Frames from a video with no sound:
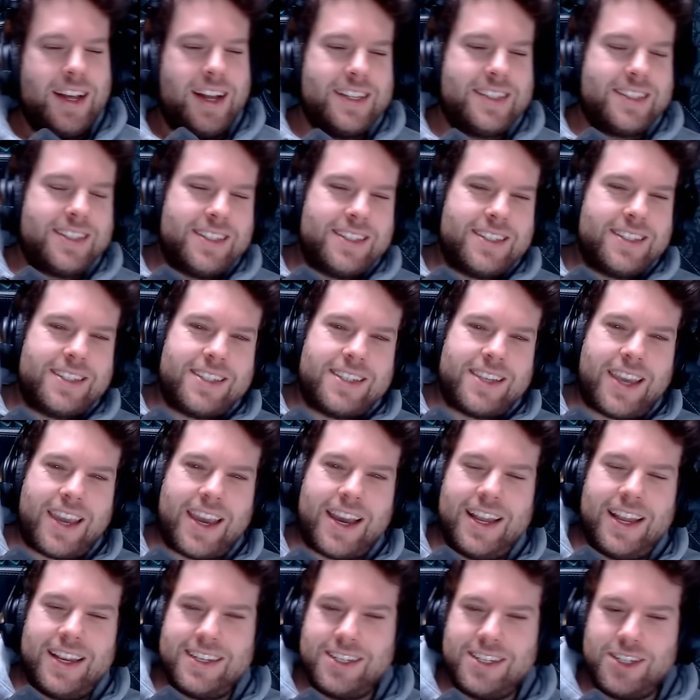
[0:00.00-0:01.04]
als dieses
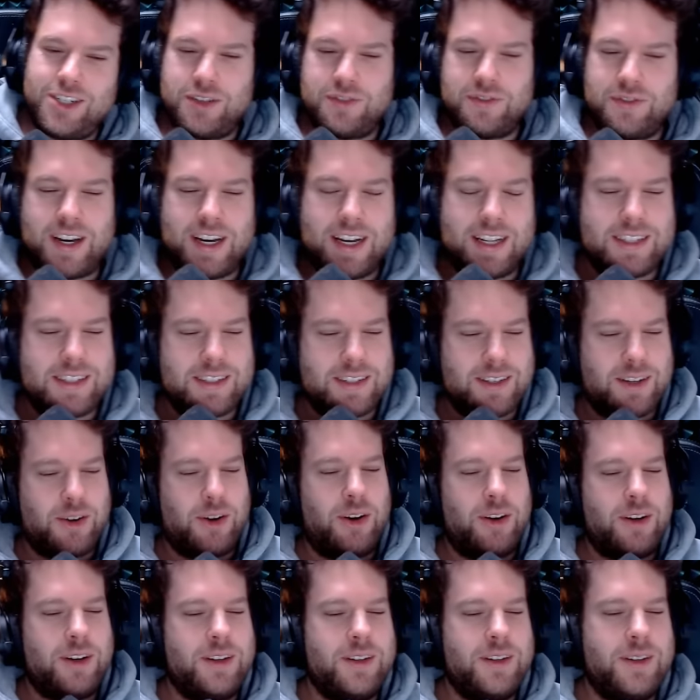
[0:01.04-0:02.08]
herrlich schwarz
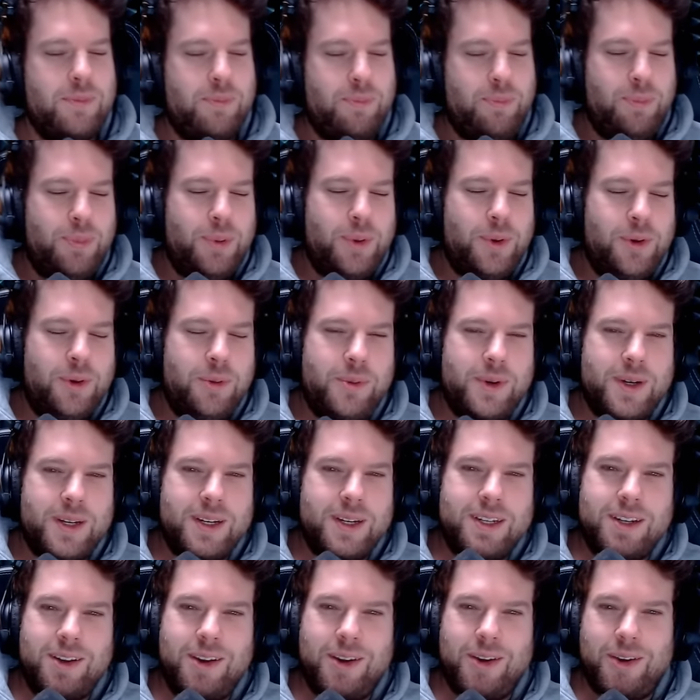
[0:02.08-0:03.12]
kochende,
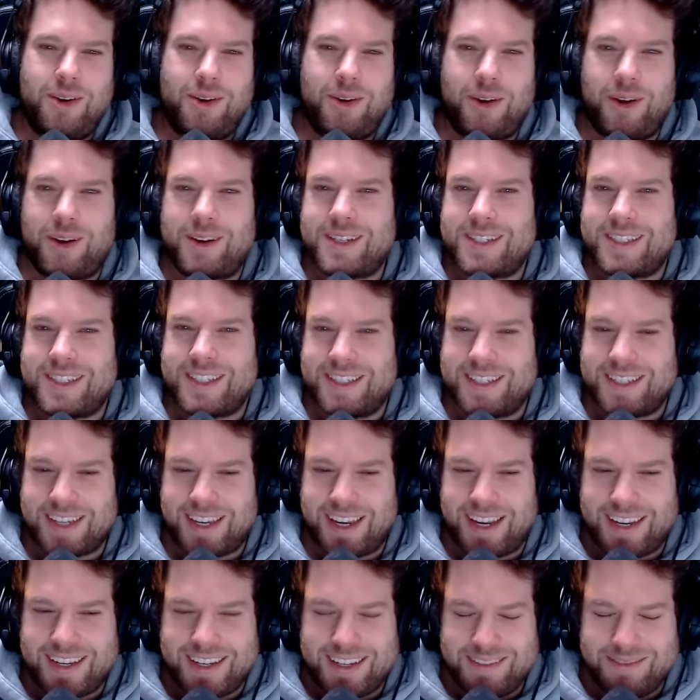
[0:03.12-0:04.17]
blubbernde
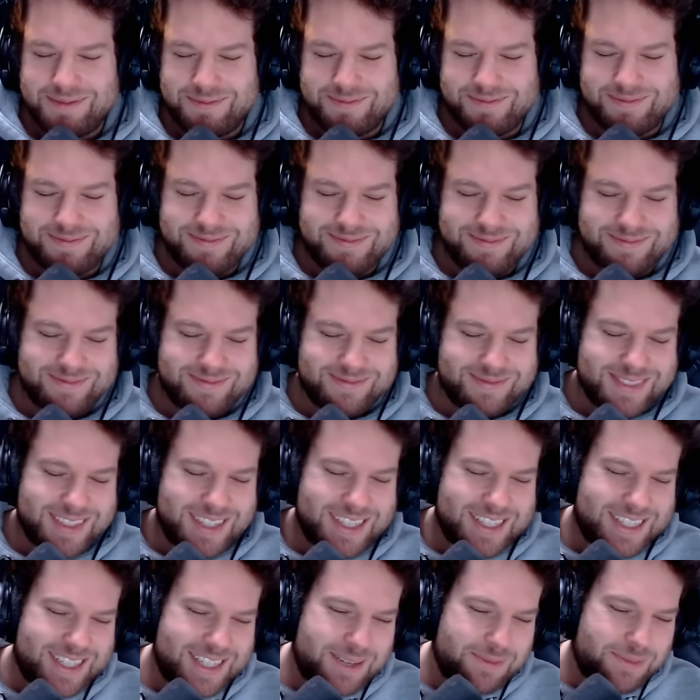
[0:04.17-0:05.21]
Gottesgetränk? Mm,
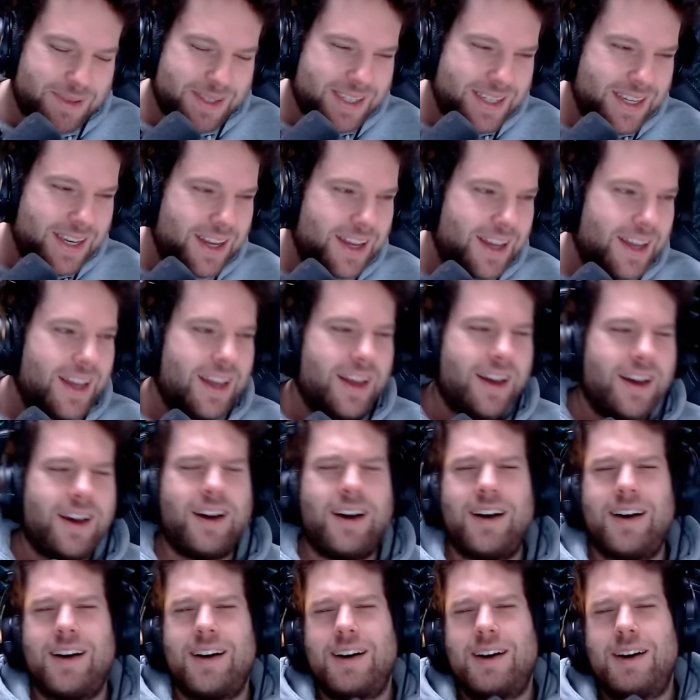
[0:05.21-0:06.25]
ich lieb's.
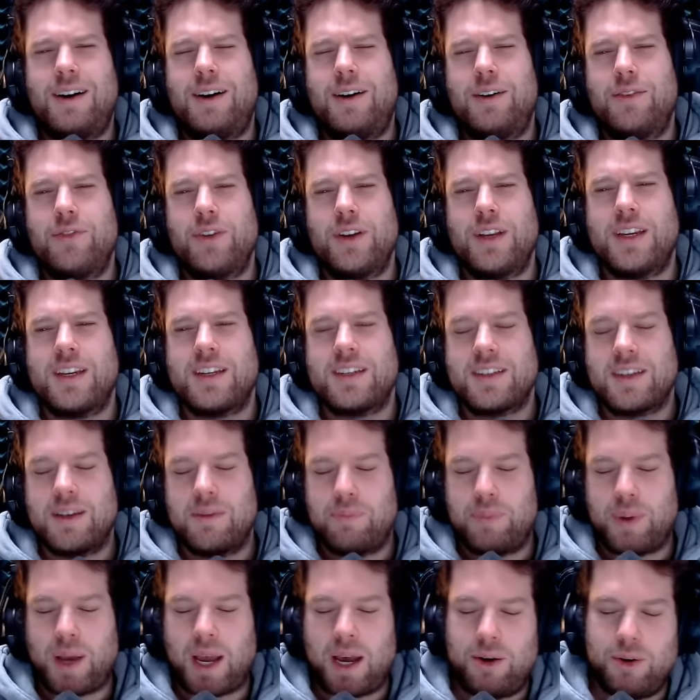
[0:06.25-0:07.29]
Oh, wirklich das
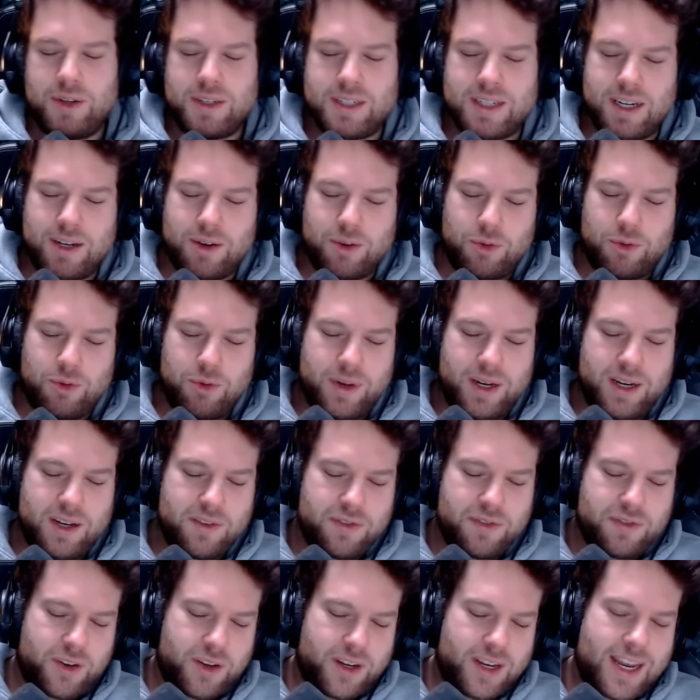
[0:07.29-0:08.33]
gebraute Aroma
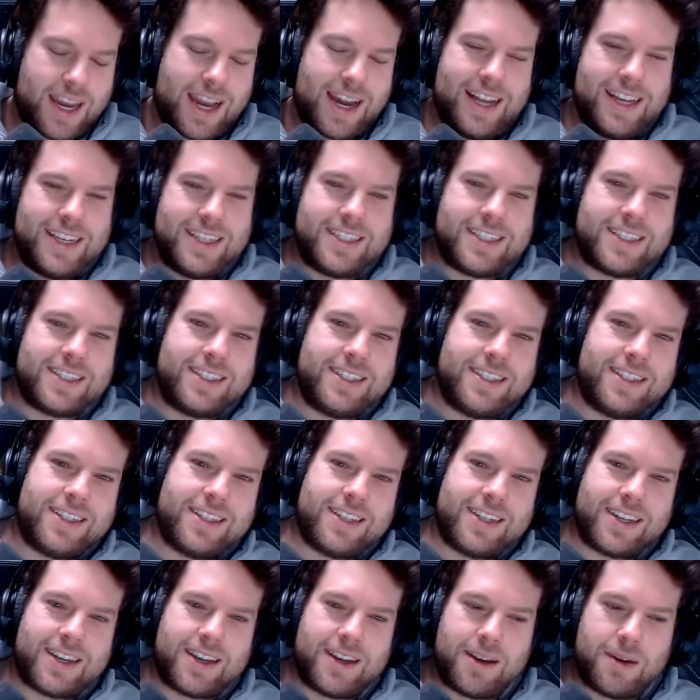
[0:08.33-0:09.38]
von
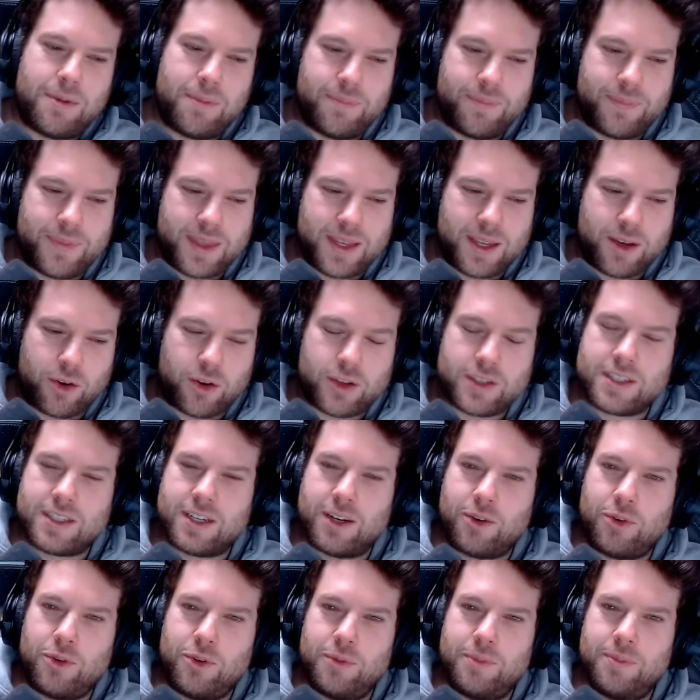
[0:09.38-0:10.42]
herrlichen äh,
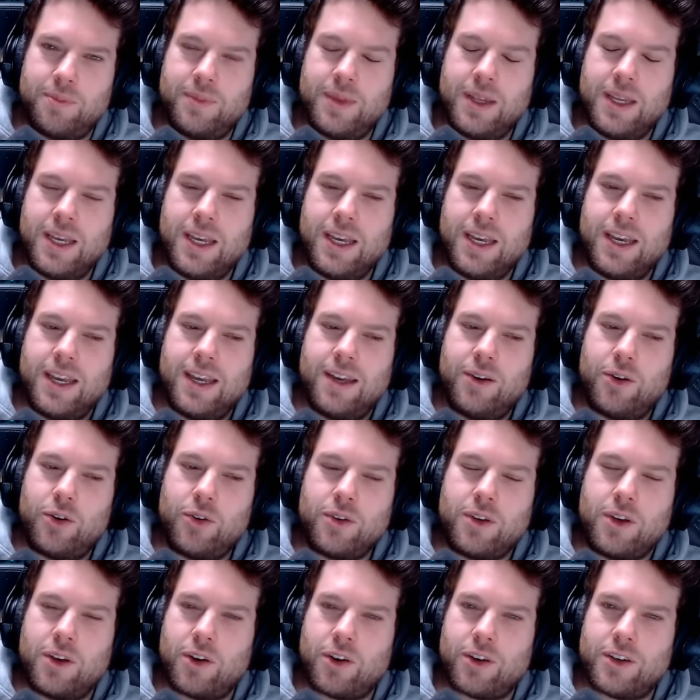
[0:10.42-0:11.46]
Röstaromen
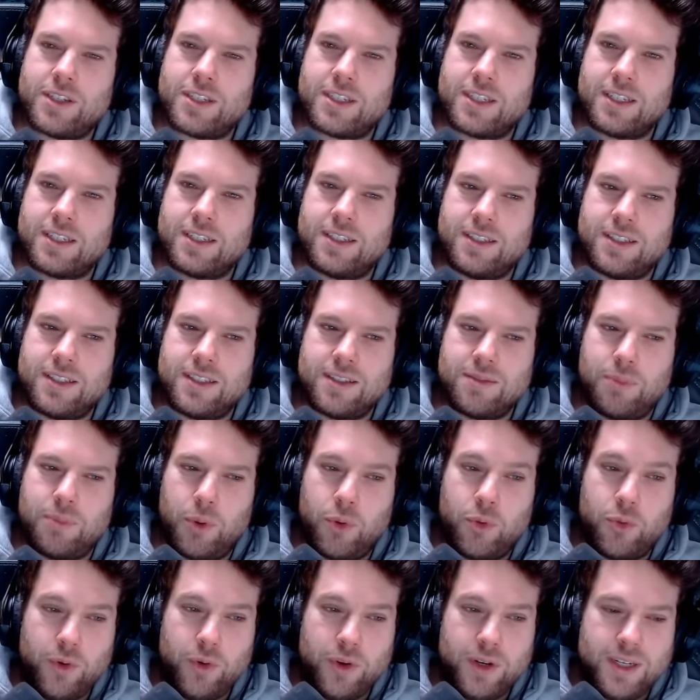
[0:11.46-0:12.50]
und gerösteten
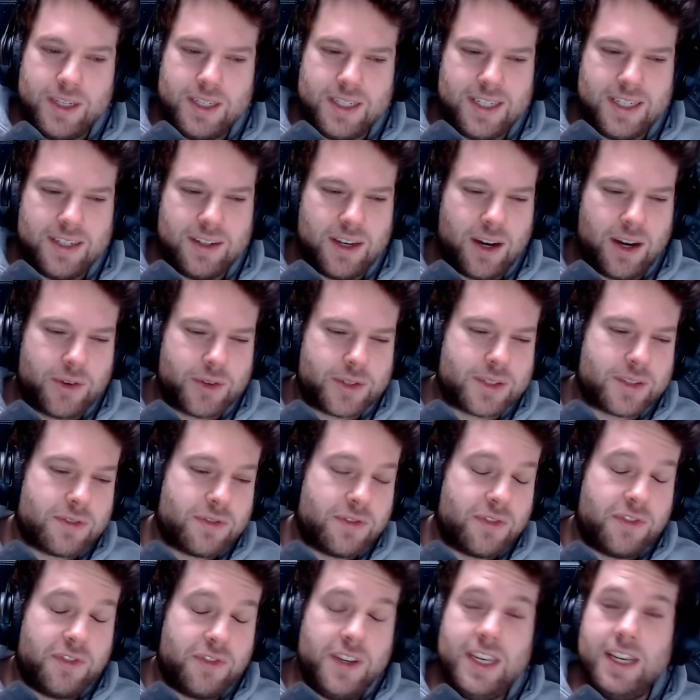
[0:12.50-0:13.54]
Bohnen, die aus
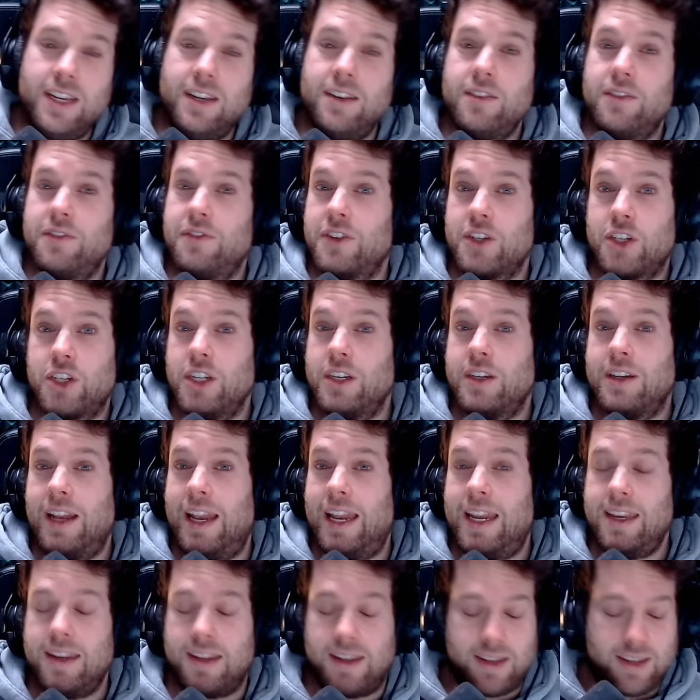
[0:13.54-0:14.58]
vielen verschiedenen
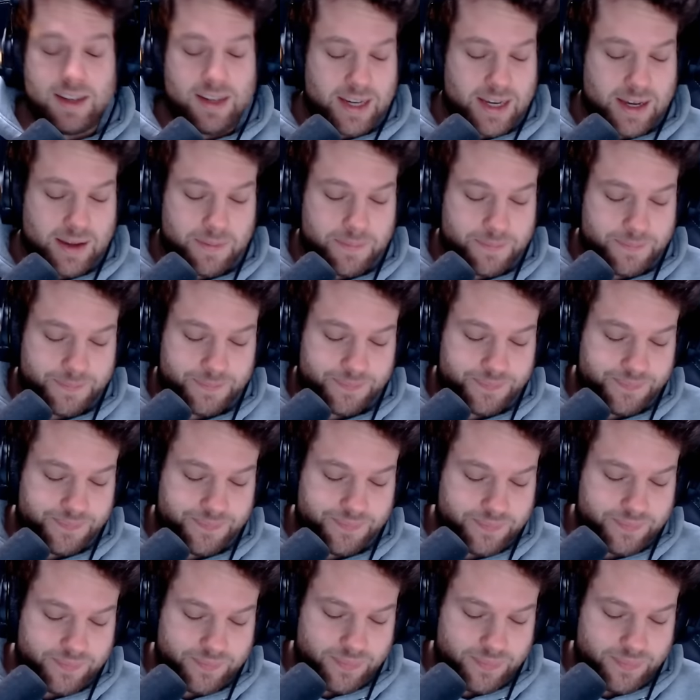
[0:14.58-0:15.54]
Ländern, ähm,